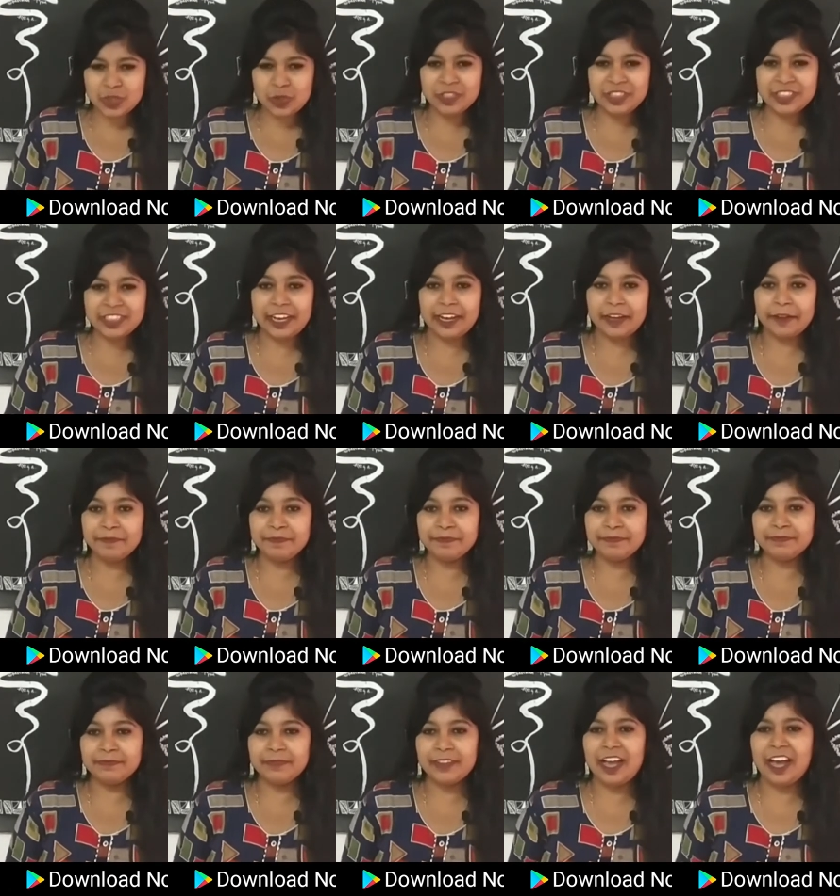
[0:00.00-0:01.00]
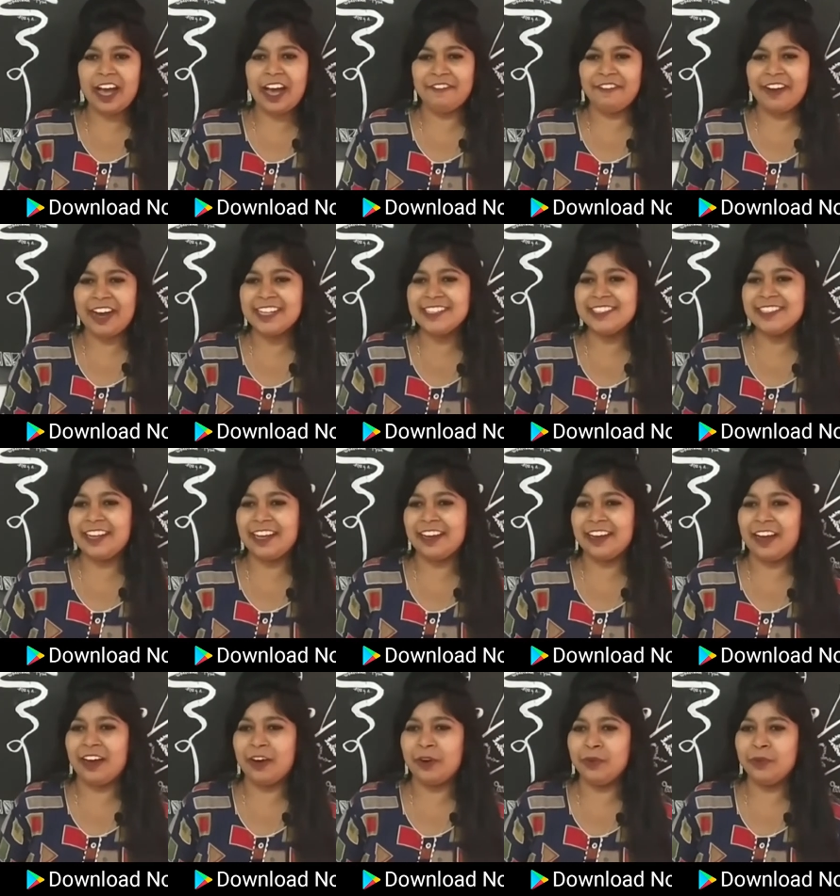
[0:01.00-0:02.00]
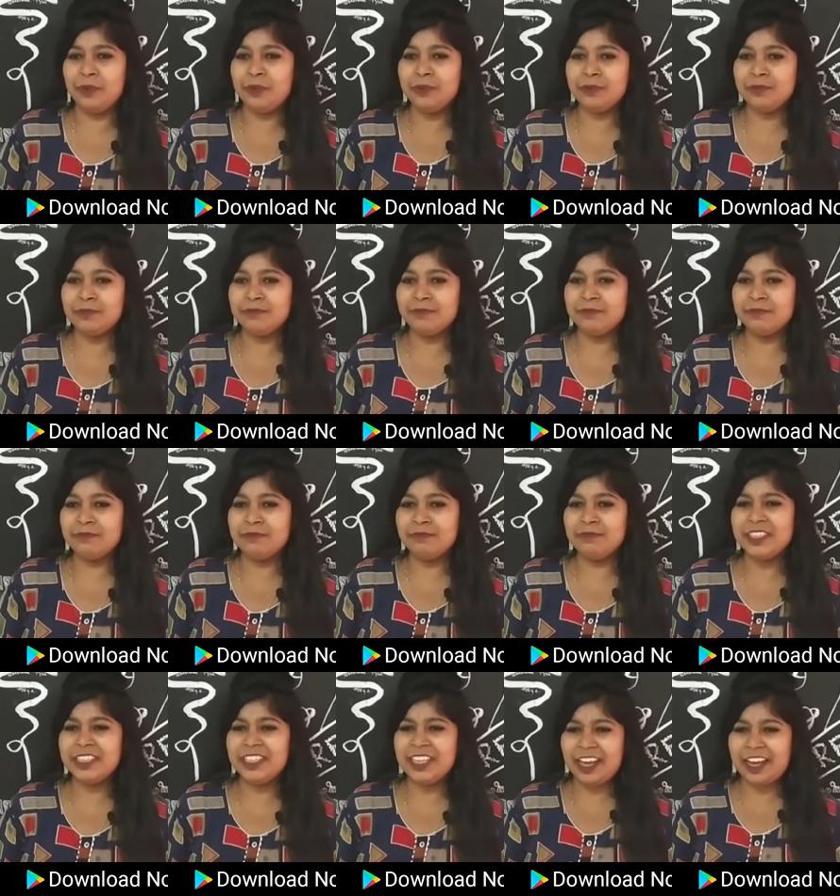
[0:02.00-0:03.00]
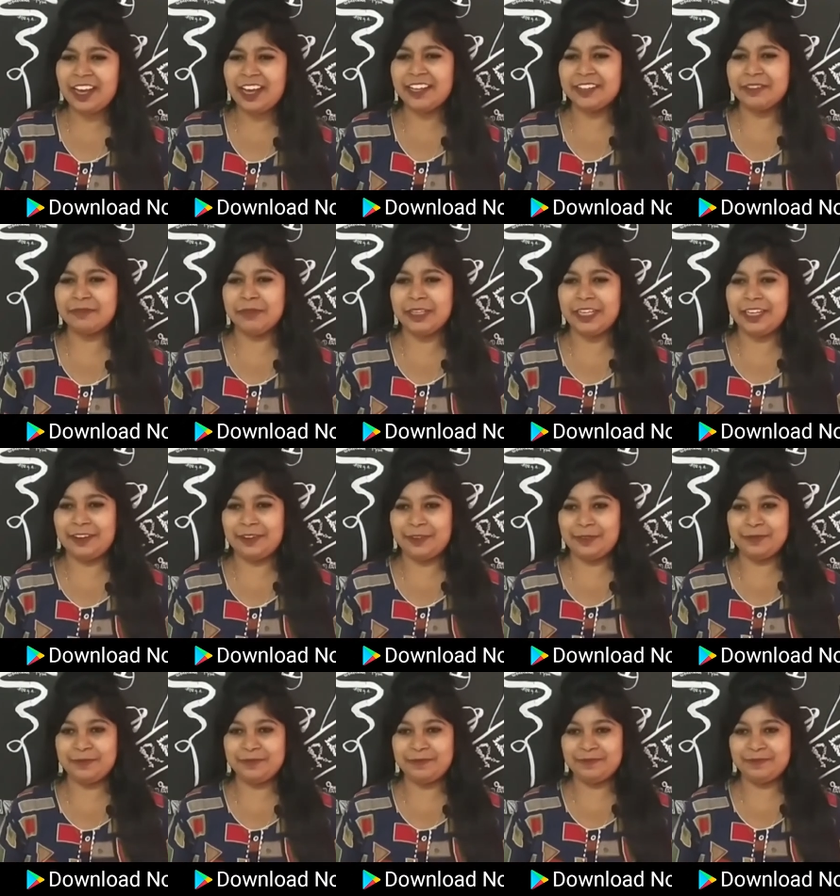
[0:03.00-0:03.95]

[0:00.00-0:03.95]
सोचा आवाज लगाऊं या हाथ मिलाऊं